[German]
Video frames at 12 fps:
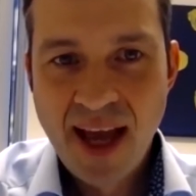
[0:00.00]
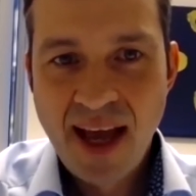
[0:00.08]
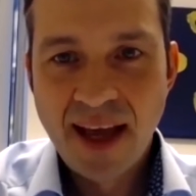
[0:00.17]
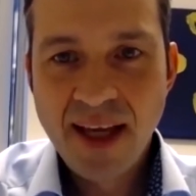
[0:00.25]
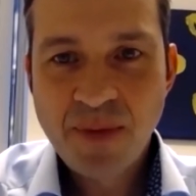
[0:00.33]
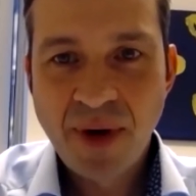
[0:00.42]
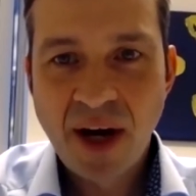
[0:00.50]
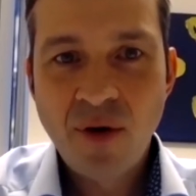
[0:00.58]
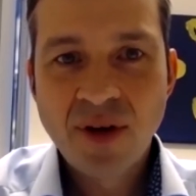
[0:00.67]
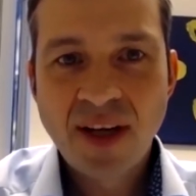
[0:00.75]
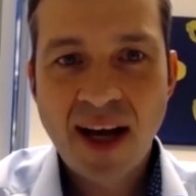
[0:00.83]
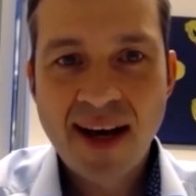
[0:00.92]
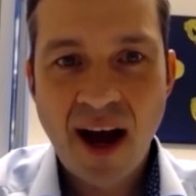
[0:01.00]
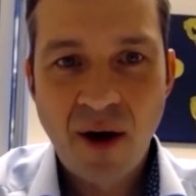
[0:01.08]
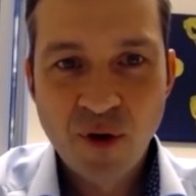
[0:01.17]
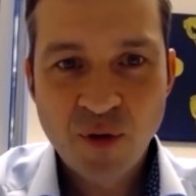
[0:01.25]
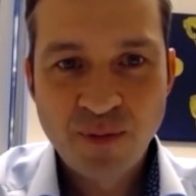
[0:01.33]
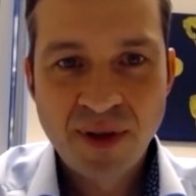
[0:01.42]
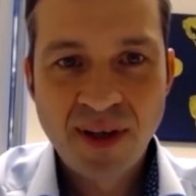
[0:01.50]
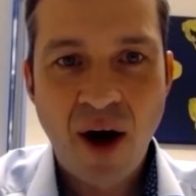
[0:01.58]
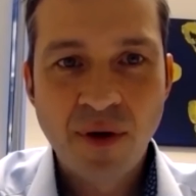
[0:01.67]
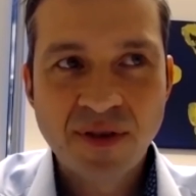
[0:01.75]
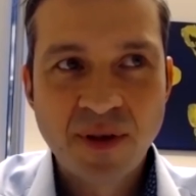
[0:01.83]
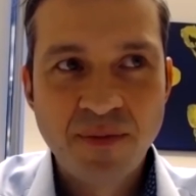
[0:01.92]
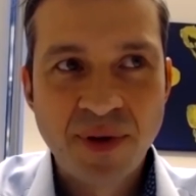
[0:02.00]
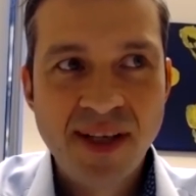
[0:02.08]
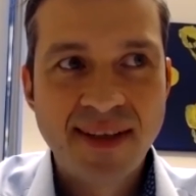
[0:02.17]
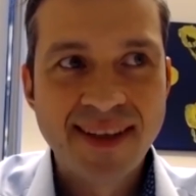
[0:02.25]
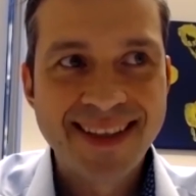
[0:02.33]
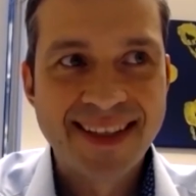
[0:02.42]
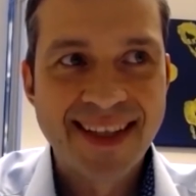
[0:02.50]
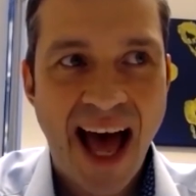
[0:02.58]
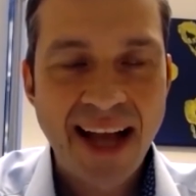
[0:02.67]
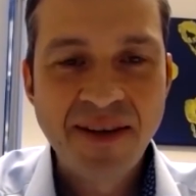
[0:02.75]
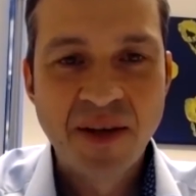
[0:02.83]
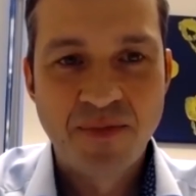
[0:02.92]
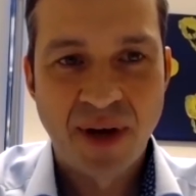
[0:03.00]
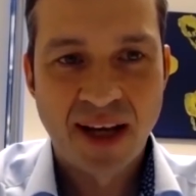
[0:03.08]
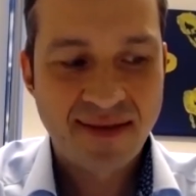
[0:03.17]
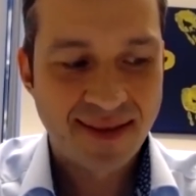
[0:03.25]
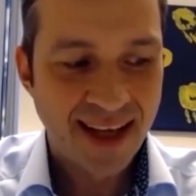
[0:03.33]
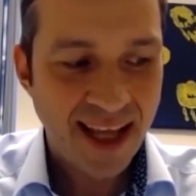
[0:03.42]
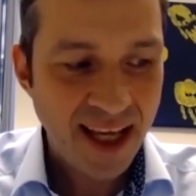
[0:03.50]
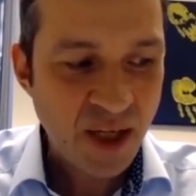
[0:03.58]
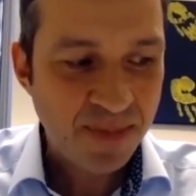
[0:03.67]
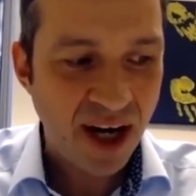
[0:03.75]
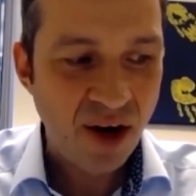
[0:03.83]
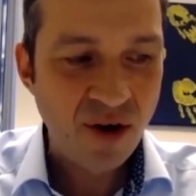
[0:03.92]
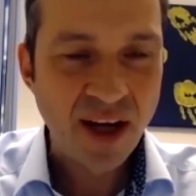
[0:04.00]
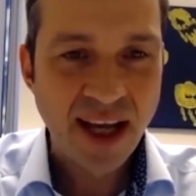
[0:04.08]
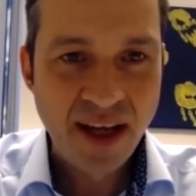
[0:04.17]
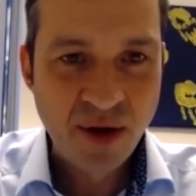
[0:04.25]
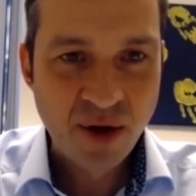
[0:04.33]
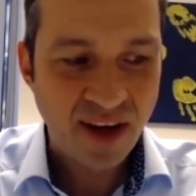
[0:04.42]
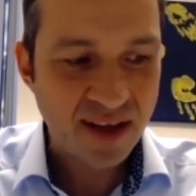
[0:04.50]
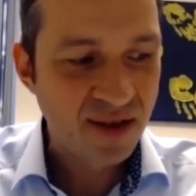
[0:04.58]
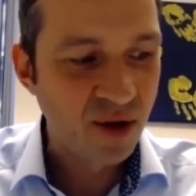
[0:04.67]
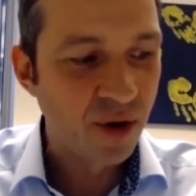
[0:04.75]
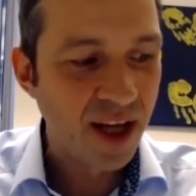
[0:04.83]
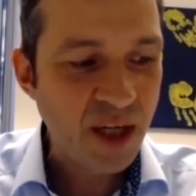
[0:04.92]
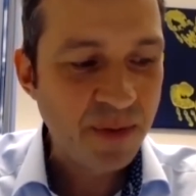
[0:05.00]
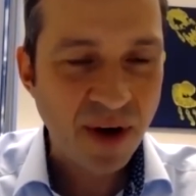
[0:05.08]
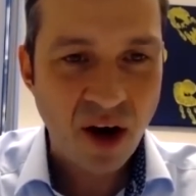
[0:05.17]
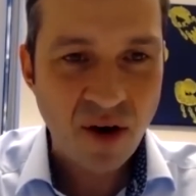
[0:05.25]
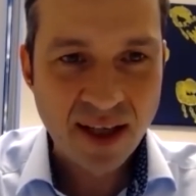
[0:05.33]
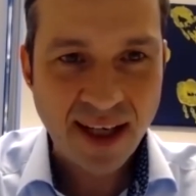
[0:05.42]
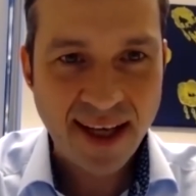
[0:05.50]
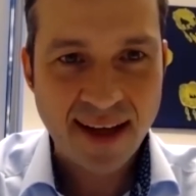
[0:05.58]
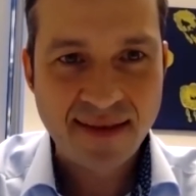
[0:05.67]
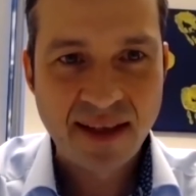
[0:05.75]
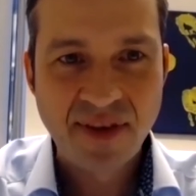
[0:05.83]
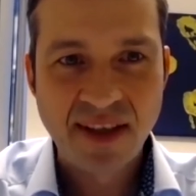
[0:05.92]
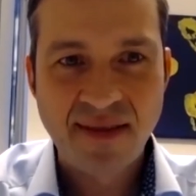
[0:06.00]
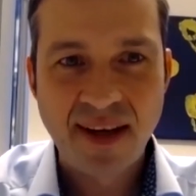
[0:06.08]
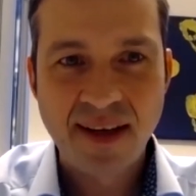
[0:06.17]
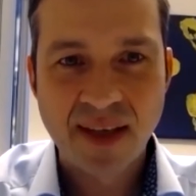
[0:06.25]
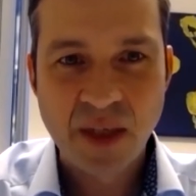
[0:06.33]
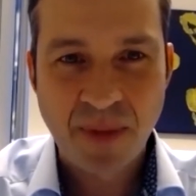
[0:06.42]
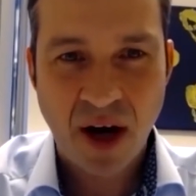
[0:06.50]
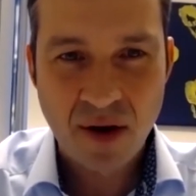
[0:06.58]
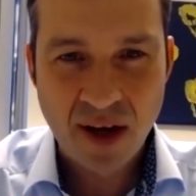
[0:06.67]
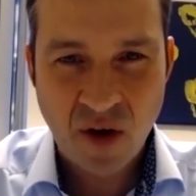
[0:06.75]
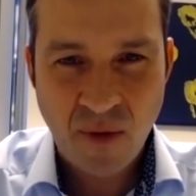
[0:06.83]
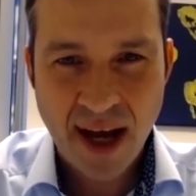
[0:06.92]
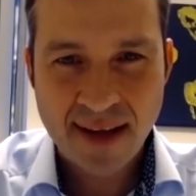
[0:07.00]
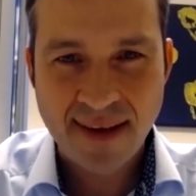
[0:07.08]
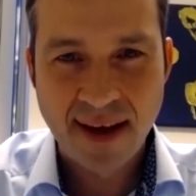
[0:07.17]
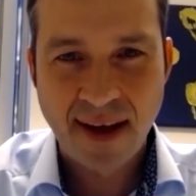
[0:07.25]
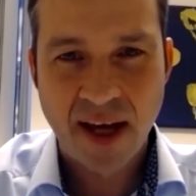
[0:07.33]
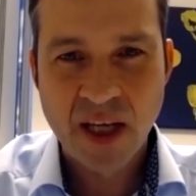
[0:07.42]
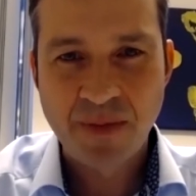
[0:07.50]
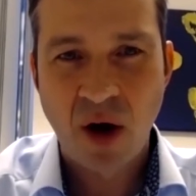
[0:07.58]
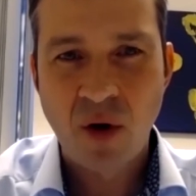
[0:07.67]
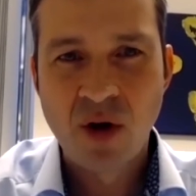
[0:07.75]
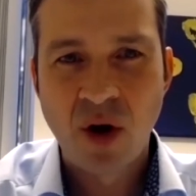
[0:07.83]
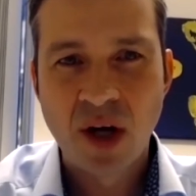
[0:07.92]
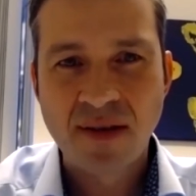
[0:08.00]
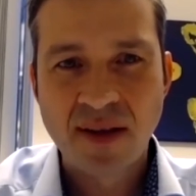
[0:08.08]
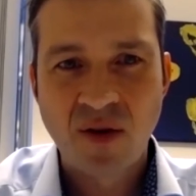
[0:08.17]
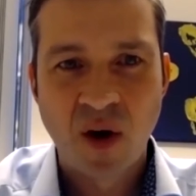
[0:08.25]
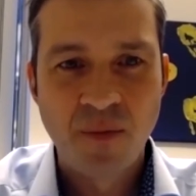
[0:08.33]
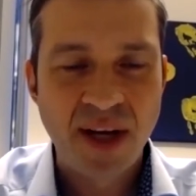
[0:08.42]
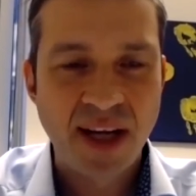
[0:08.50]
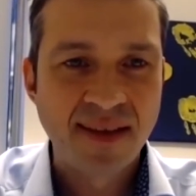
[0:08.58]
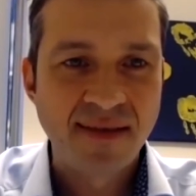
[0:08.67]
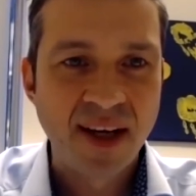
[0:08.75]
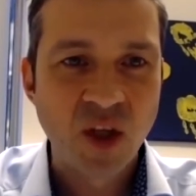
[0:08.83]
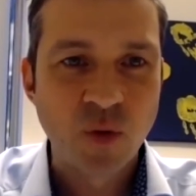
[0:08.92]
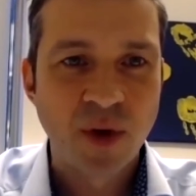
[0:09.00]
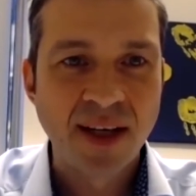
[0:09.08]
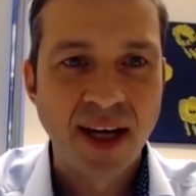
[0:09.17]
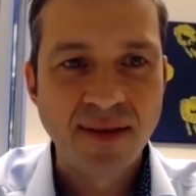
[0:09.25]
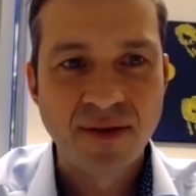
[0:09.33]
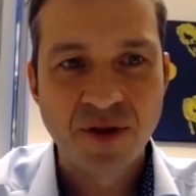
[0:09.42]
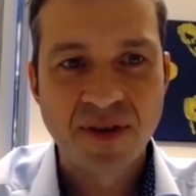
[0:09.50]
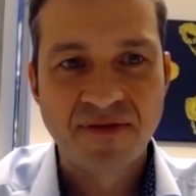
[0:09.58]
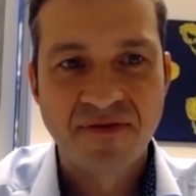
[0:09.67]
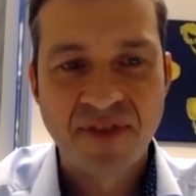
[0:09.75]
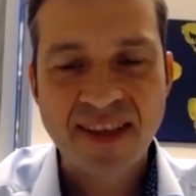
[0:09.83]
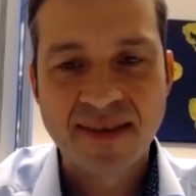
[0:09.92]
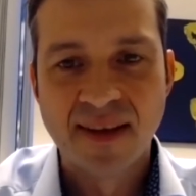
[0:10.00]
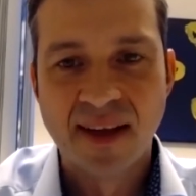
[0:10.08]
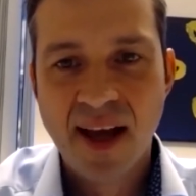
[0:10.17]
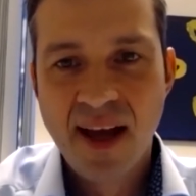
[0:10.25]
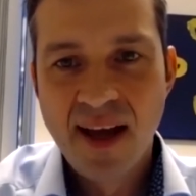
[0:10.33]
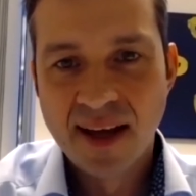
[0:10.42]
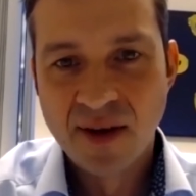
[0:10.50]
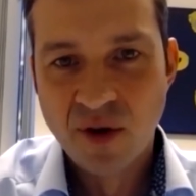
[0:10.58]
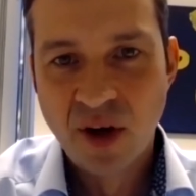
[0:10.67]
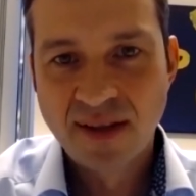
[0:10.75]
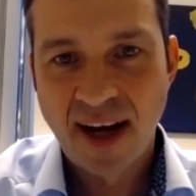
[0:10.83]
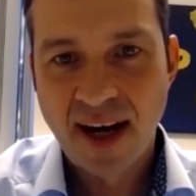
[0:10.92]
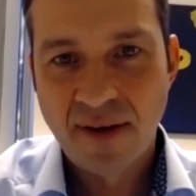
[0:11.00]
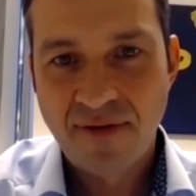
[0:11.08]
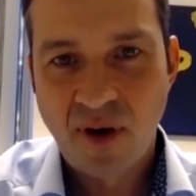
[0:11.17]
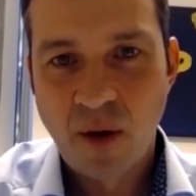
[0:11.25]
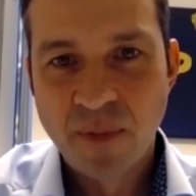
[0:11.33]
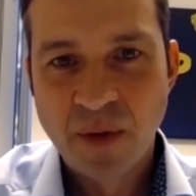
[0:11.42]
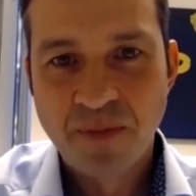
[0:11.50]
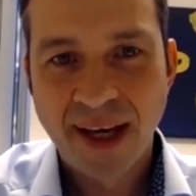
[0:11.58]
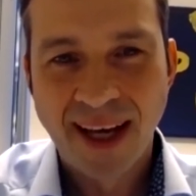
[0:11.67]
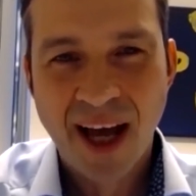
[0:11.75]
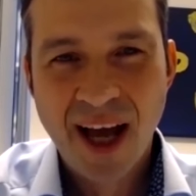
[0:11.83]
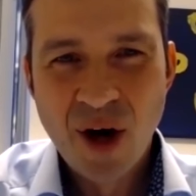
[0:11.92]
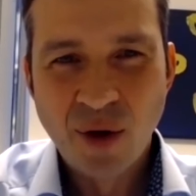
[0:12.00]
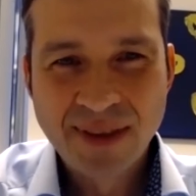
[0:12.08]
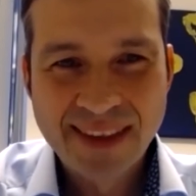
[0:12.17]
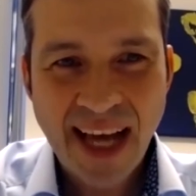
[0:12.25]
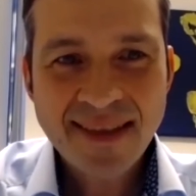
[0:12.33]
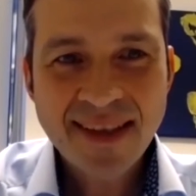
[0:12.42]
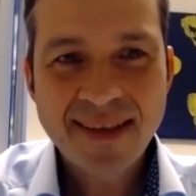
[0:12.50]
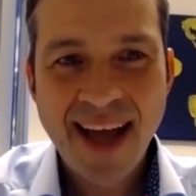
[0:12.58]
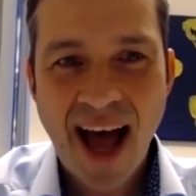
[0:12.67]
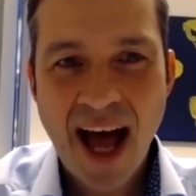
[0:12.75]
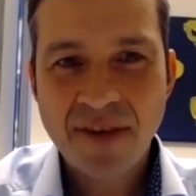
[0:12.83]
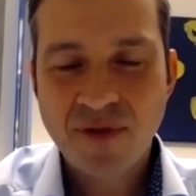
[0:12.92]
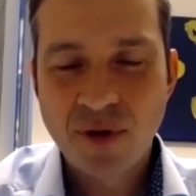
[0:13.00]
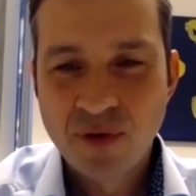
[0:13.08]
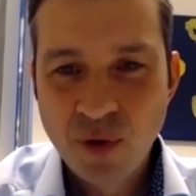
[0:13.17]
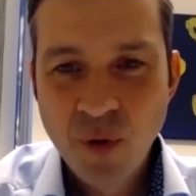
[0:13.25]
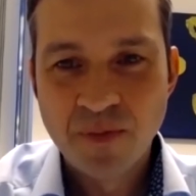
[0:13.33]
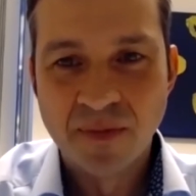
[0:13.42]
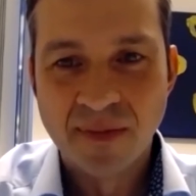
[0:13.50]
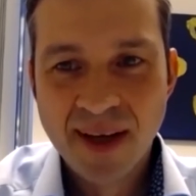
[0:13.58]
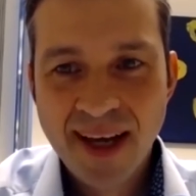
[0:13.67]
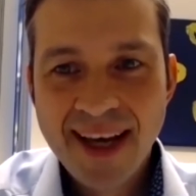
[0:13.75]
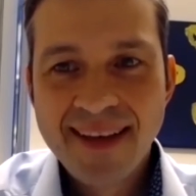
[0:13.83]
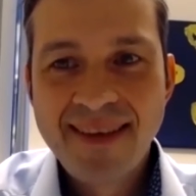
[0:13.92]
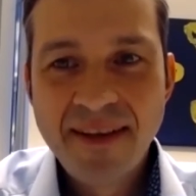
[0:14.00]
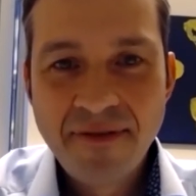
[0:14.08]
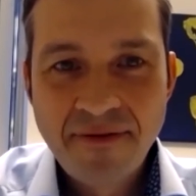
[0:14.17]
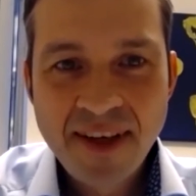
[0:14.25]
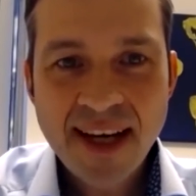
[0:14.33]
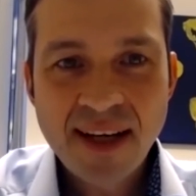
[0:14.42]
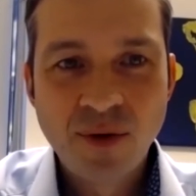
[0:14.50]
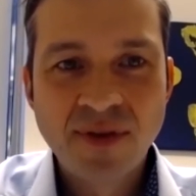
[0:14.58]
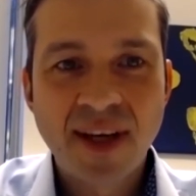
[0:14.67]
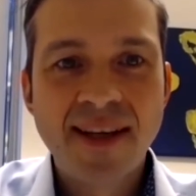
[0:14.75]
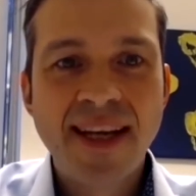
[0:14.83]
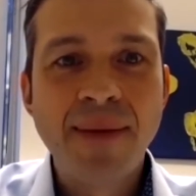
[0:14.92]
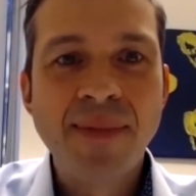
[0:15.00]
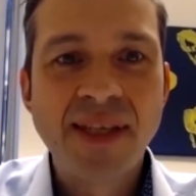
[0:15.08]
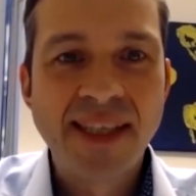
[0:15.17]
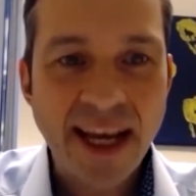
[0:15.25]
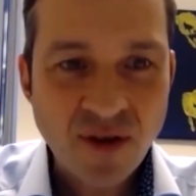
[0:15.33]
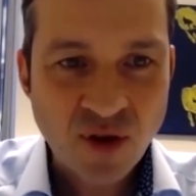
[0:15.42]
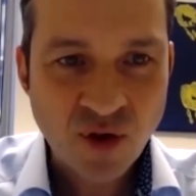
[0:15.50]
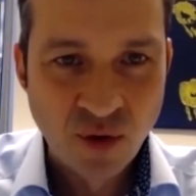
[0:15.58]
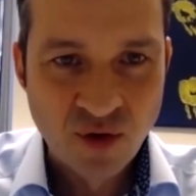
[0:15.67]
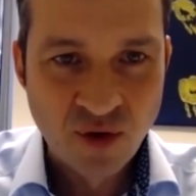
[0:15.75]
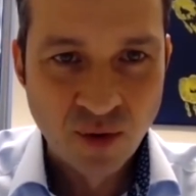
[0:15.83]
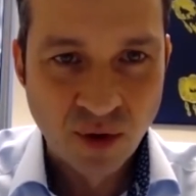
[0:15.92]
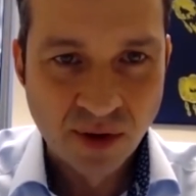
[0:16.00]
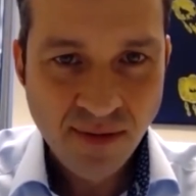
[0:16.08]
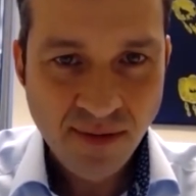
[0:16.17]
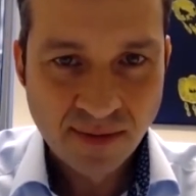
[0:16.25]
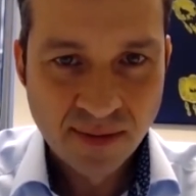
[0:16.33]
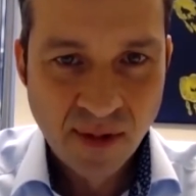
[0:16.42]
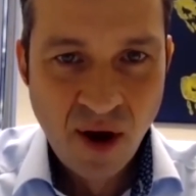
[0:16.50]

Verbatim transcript: Ich brauche keine Ausbild ausgebildeten Angepassten. Ich brauche Innovation. Ich brauche Kreativität. Ich brauche Querdenker. Ich brauche Leute, die Komplexität über kritisches Wissen in irgendeiner Form mitbringen. Und das ist die Art von Typen, die wir in Unternehmen jetzt schon suchen.